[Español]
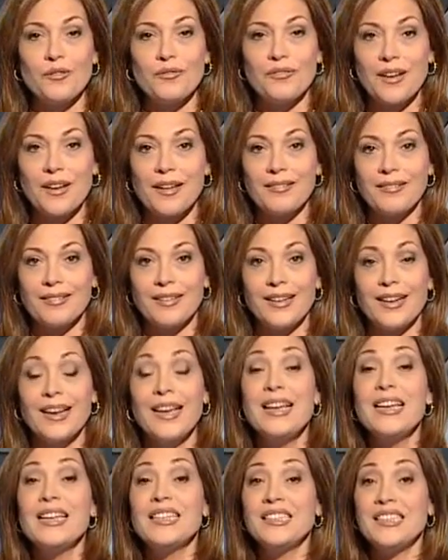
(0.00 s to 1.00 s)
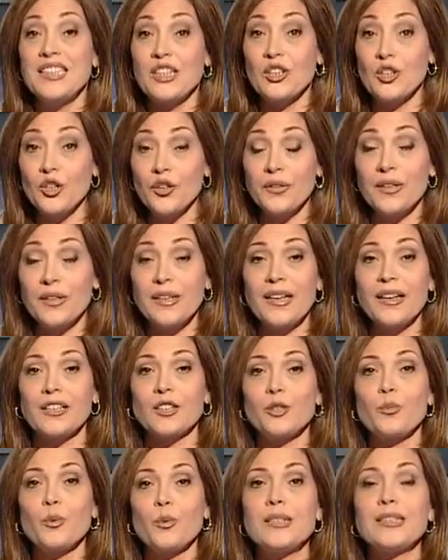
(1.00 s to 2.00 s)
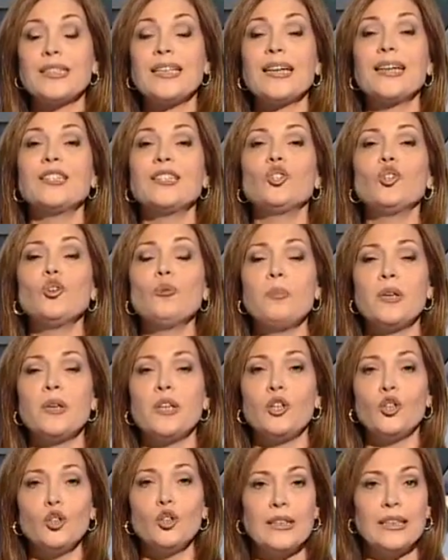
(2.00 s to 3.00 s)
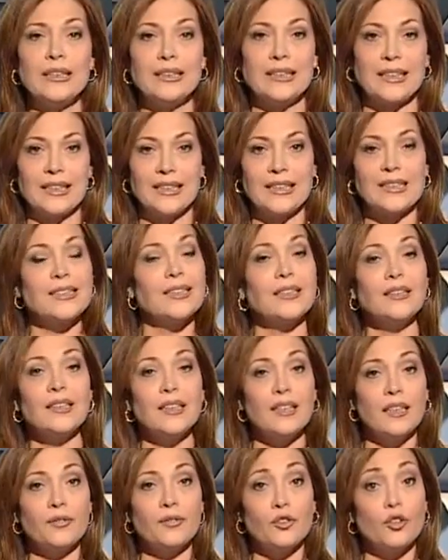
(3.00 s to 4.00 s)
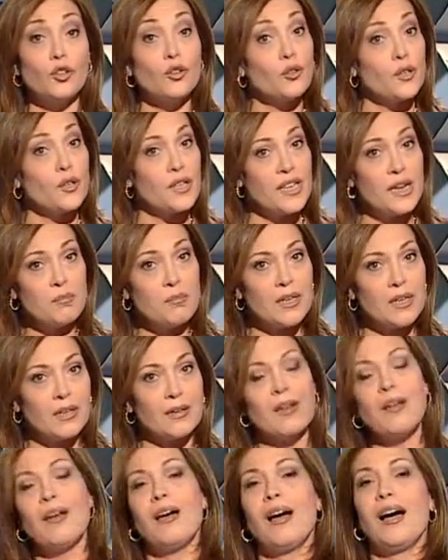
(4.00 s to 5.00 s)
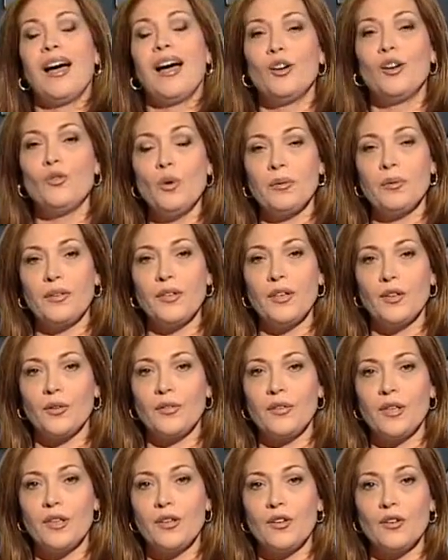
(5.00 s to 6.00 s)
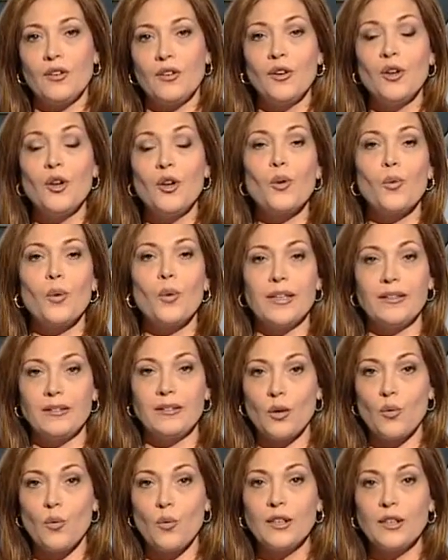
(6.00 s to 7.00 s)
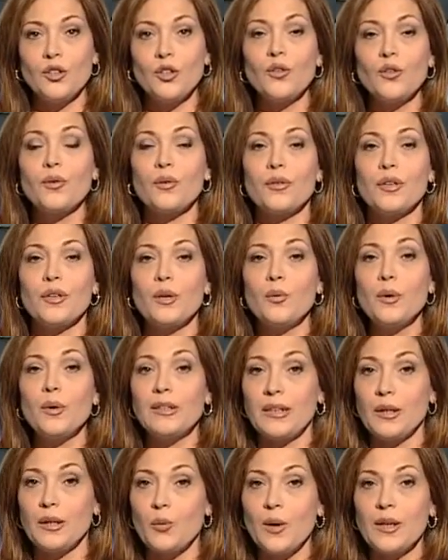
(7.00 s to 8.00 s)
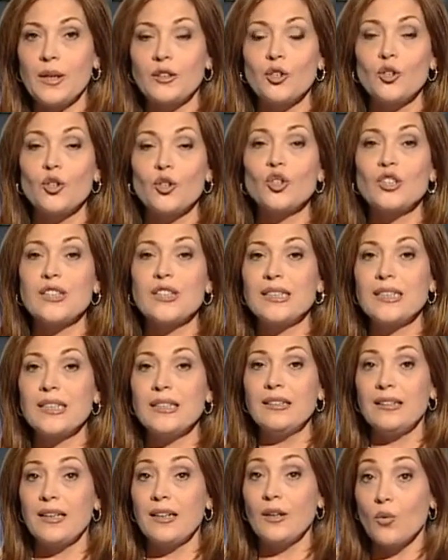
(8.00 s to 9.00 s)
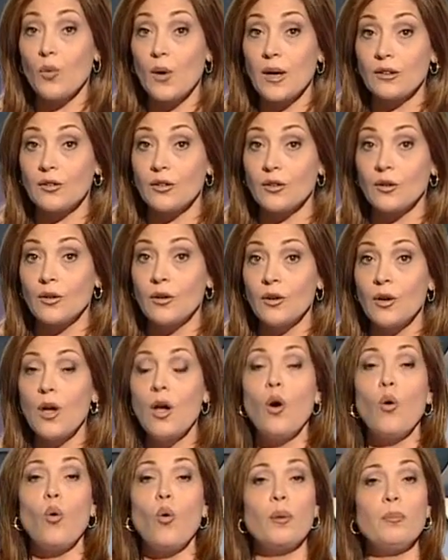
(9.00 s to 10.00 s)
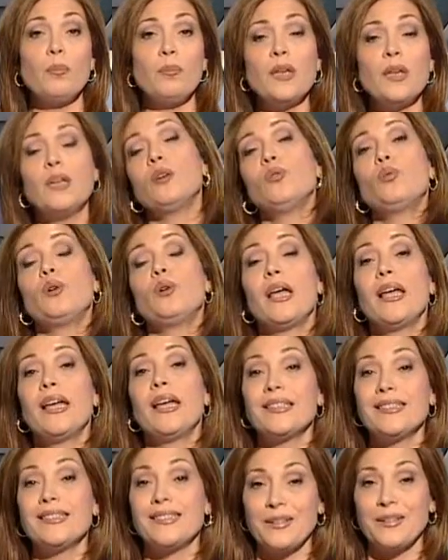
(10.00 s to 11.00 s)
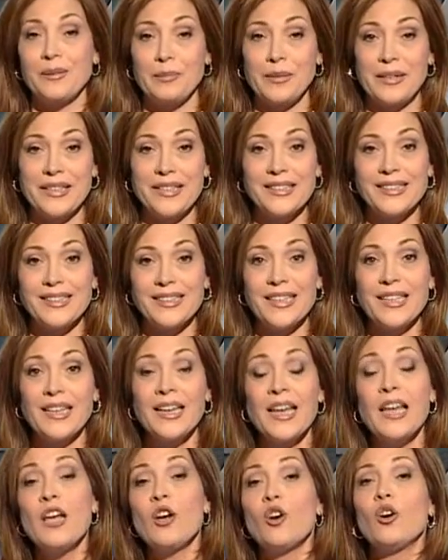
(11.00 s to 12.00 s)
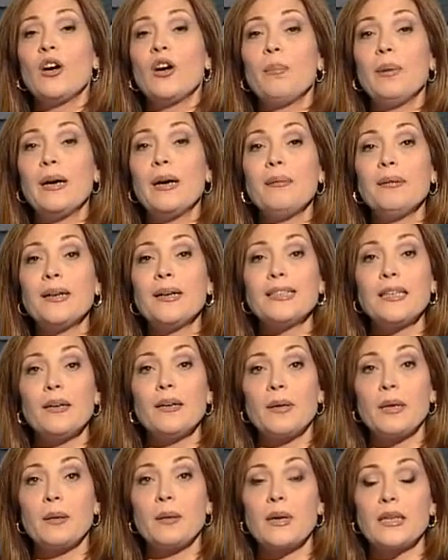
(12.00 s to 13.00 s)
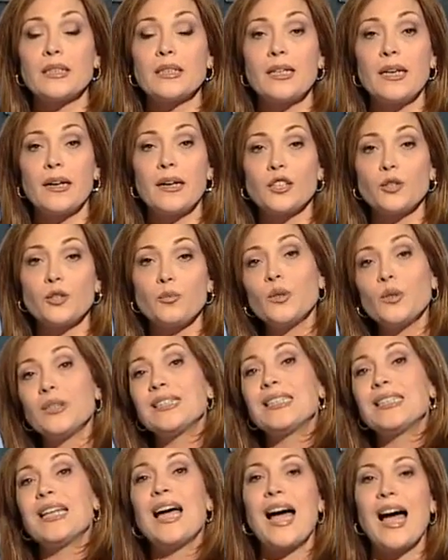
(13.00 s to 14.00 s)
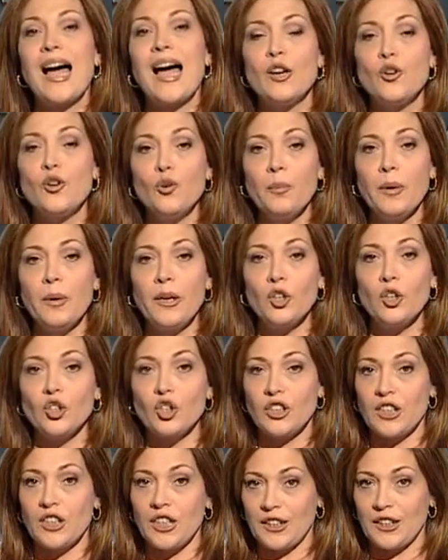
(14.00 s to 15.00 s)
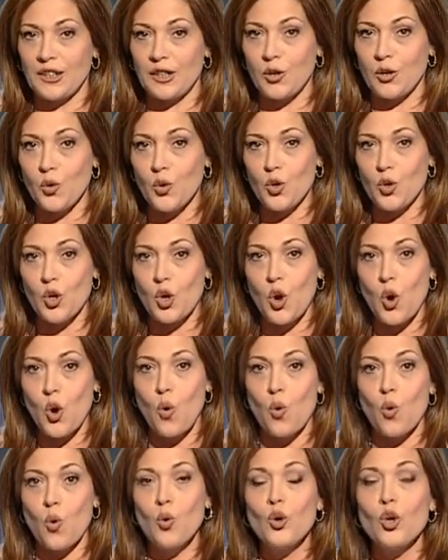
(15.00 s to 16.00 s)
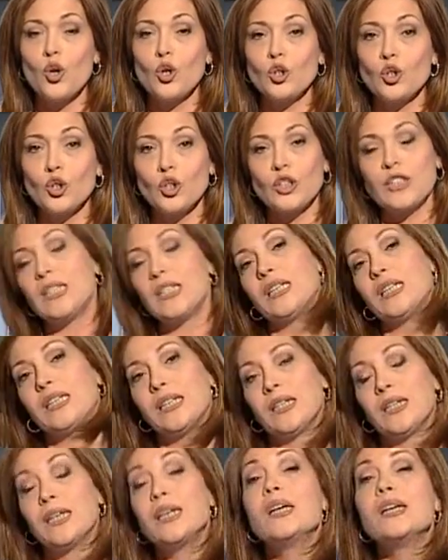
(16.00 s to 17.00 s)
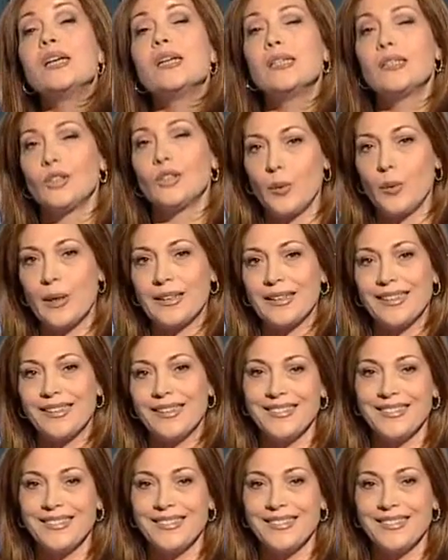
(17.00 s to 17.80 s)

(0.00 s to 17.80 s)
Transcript: fácil, si conocen la respuesta, tomen nota de este teléfono y llamen al 905 44 54 64 o envíen un SMS con la palabra saber más la respuesta al número 7117. Suerte.